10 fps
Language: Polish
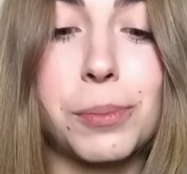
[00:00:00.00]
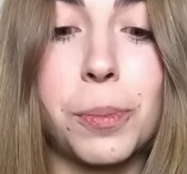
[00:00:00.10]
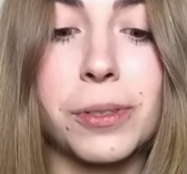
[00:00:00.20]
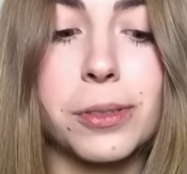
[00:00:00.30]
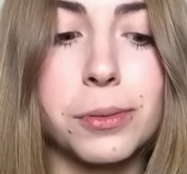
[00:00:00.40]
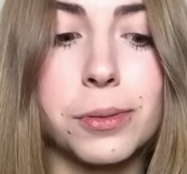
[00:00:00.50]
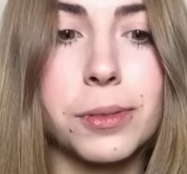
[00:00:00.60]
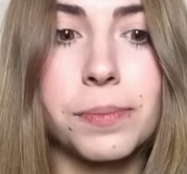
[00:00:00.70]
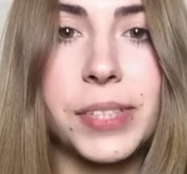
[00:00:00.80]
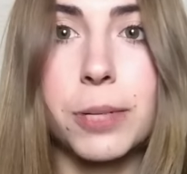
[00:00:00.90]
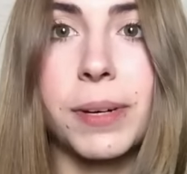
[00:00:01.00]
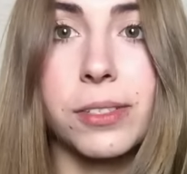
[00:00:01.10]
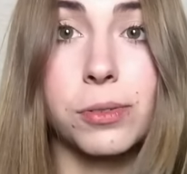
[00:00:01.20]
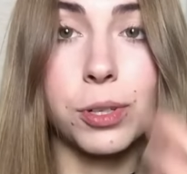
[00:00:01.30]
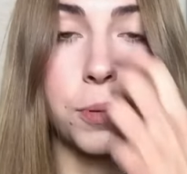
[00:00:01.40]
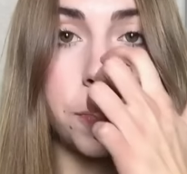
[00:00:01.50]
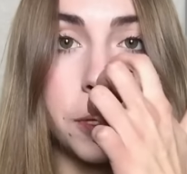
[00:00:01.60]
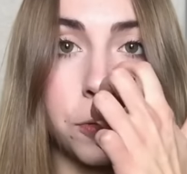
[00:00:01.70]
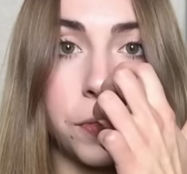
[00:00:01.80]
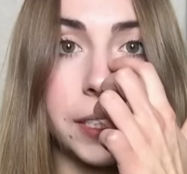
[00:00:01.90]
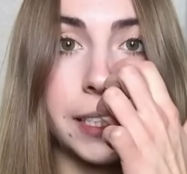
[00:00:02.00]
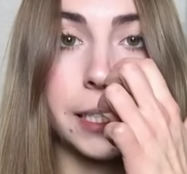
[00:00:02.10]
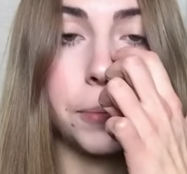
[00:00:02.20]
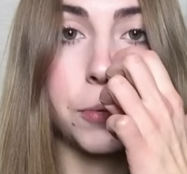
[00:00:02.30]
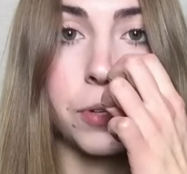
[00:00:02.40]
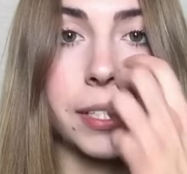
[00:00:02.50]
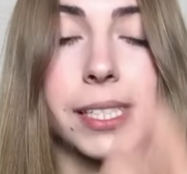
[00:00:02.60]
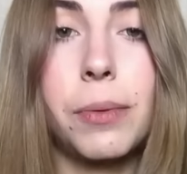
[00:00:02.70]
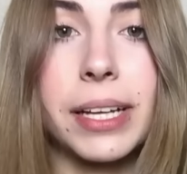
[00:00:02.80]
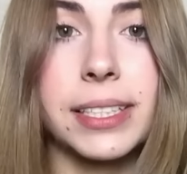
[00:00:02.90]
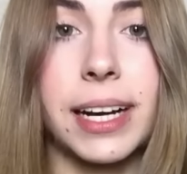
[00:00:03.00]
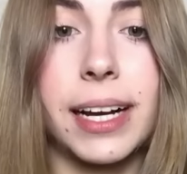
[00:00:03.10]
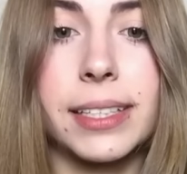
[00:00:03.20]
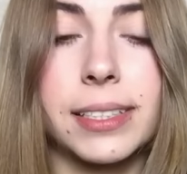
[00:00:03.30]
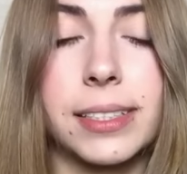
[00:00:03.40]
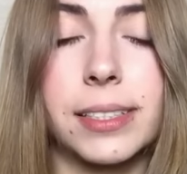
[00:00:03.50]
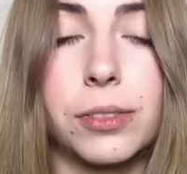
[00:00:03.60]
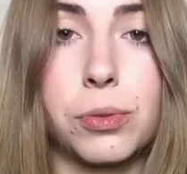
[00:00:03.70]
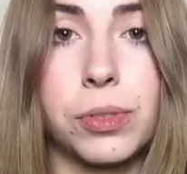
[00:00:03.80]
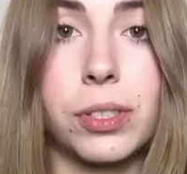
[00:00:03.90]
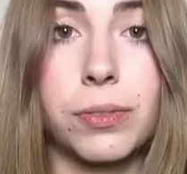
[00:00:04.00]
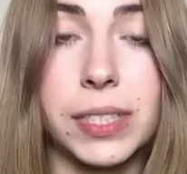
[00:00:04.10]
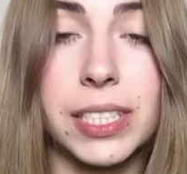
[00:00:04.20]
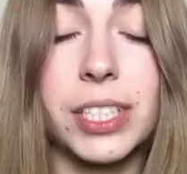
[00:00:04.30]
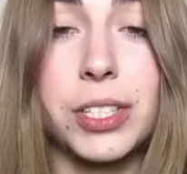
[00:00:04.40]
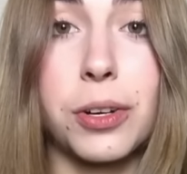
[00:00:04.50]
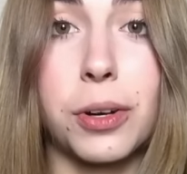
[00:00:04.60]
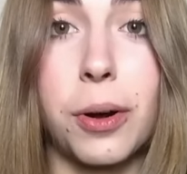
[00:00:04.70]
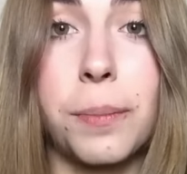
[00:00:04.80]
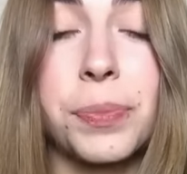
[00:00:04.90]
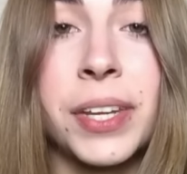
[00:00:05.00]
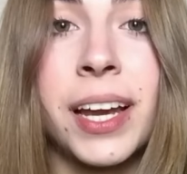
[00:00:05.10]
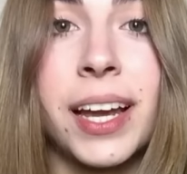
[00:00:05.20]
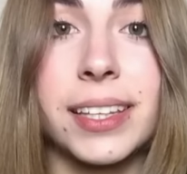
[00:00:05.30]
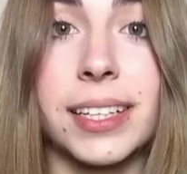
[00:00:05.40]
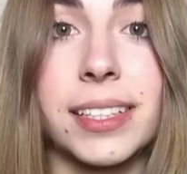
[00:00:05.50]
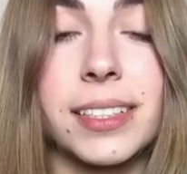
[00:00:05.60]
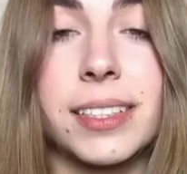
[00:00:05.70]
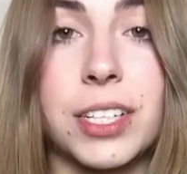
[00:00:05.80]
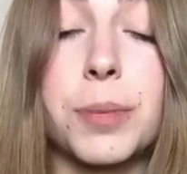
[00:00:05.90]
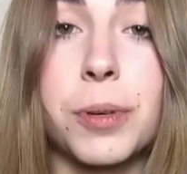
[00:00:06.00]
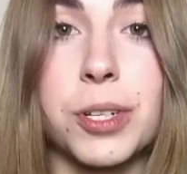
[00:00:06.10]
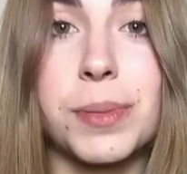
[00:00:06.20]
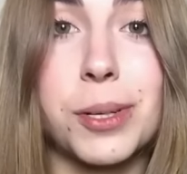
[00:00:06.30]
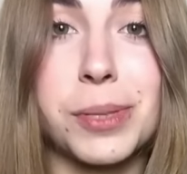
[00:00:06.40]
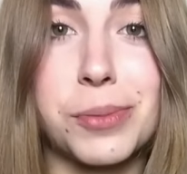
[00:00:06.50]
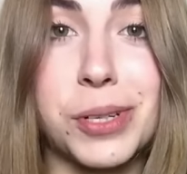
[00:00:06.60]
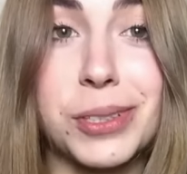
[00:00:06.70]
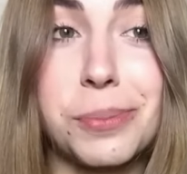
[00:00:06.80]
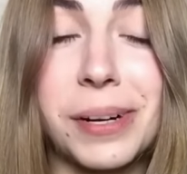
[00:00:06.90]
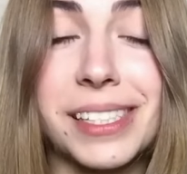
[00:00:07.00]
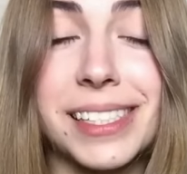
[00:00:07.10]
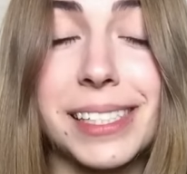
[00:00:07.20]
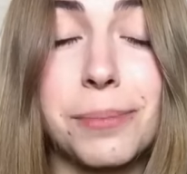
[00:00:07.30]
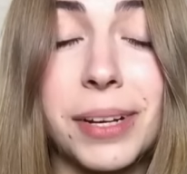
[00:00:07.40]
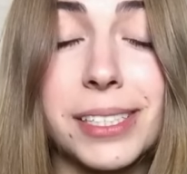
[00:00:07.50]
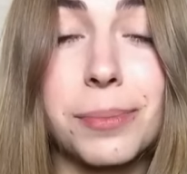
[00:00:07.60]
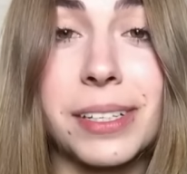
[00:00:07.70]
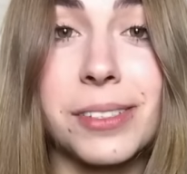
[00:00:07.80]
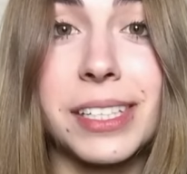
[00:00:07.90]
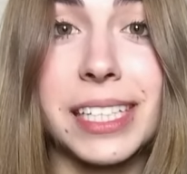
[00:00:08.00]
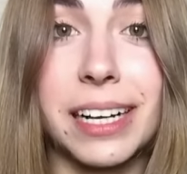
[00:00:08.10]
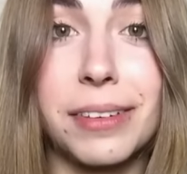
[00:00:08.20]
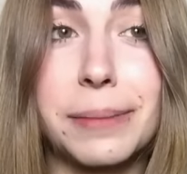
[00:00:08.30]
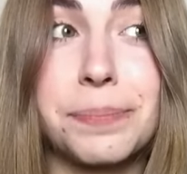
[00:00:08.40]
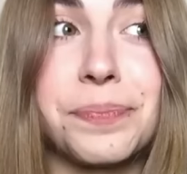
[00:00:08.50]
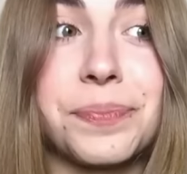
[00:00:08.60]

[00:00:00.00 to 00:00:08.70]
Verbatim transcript: Po prostu też bardzo dużo przepisów jest z tym, na przykład sałatka z dorzuconą właśnie cieciorką, tak e, na szybko, żeby zrobić na przykład do pracy. Jestem bardzo, bardzo jej ciekawa.